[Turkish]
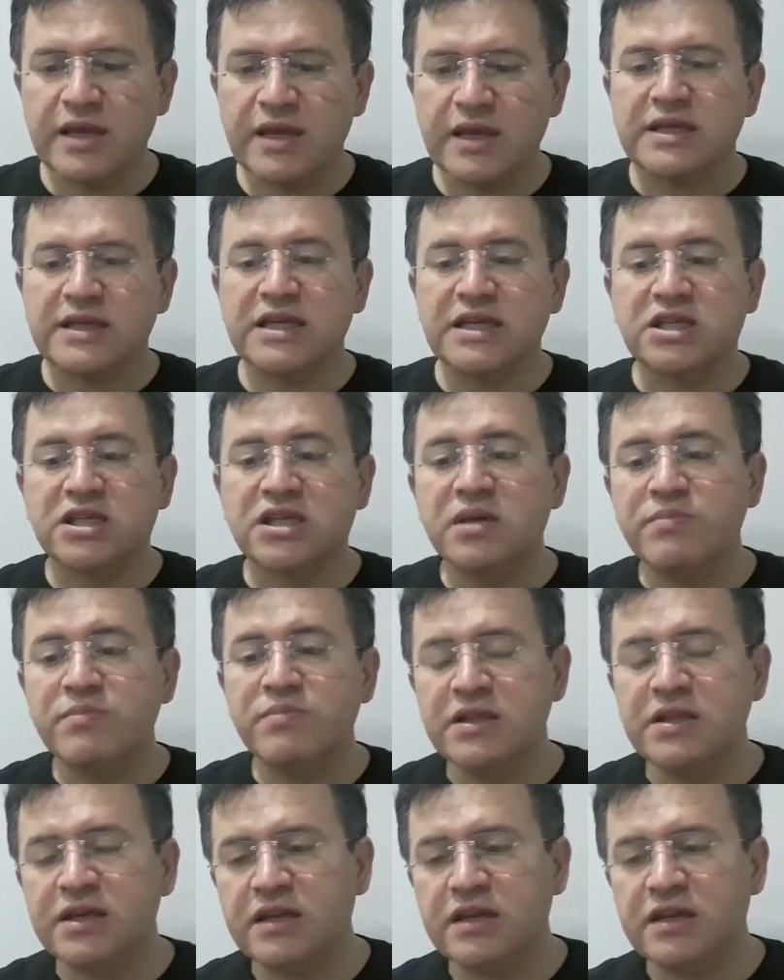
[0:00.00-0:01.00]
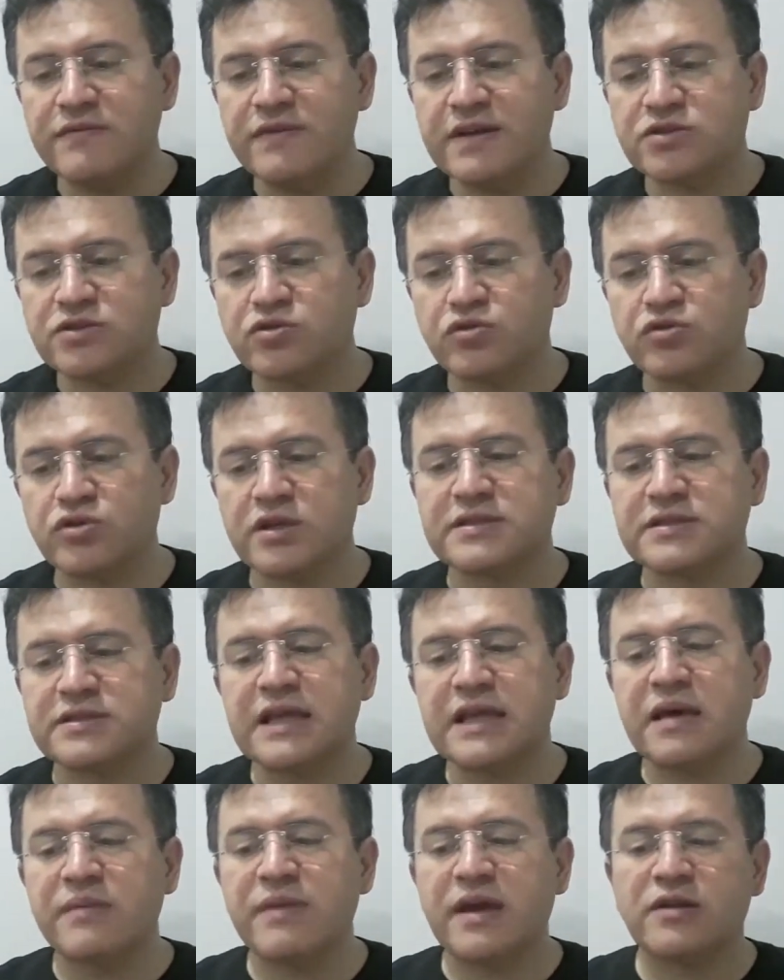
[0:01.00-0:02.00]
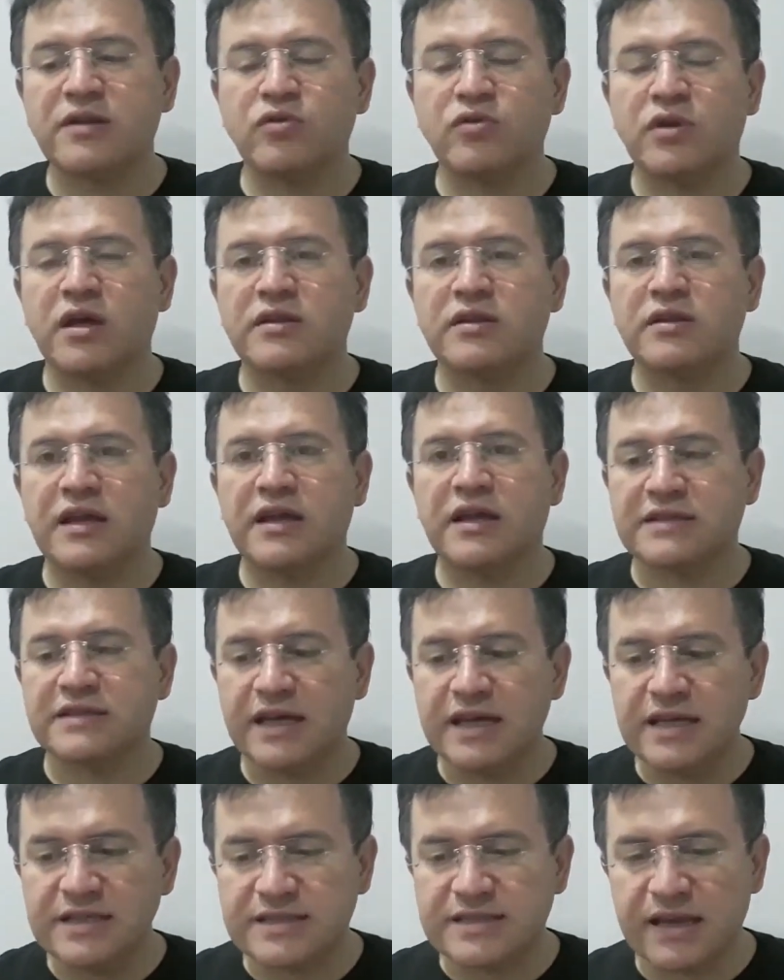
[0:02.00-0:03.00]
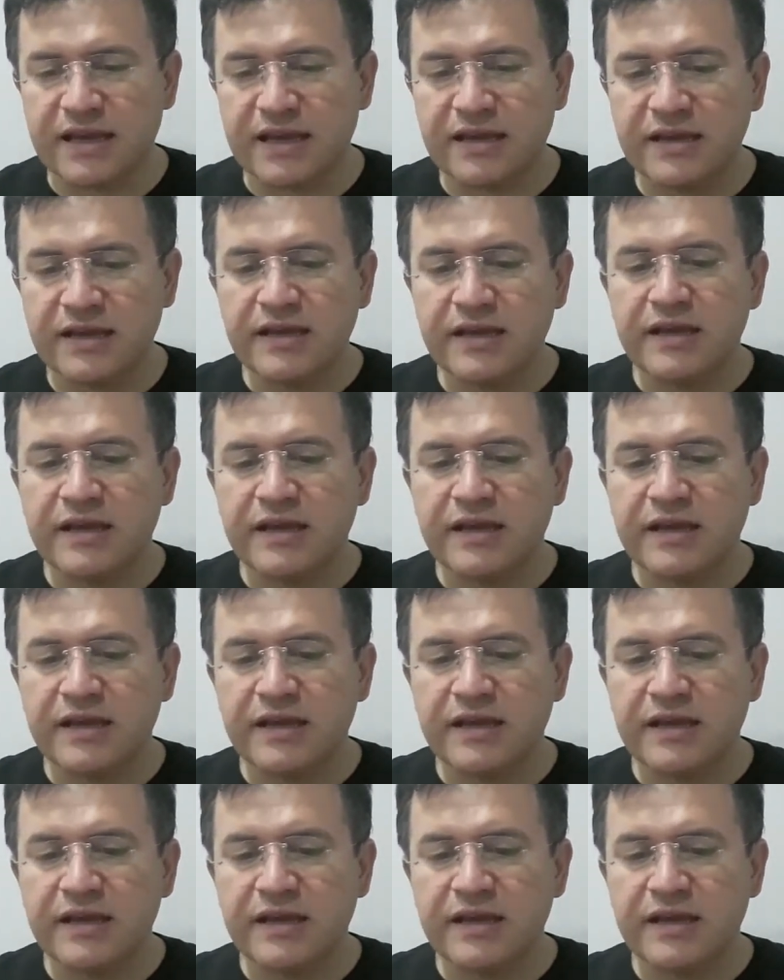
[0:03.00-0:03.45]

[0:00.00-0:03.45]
2000 yılı ve sonrasında emekli olanlarda ise